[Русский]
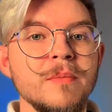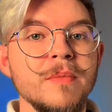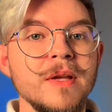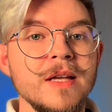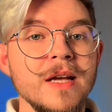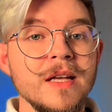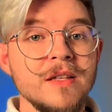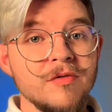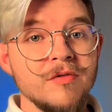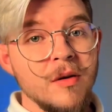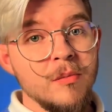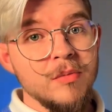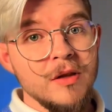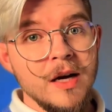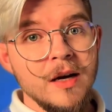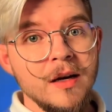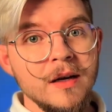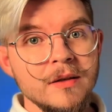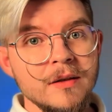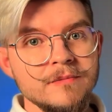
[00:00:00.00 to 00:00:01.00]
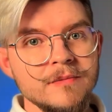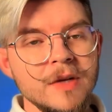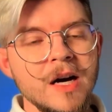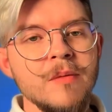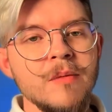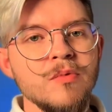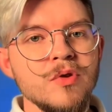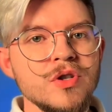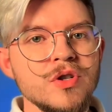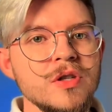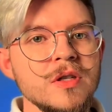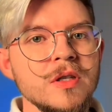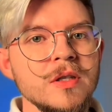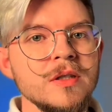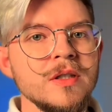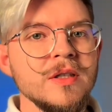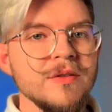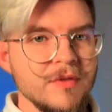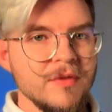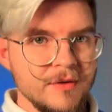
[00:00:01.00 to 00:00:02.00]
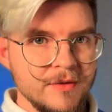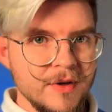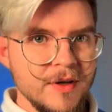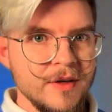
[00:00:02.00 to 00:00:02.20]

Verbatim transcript: применять во благо, а можно и во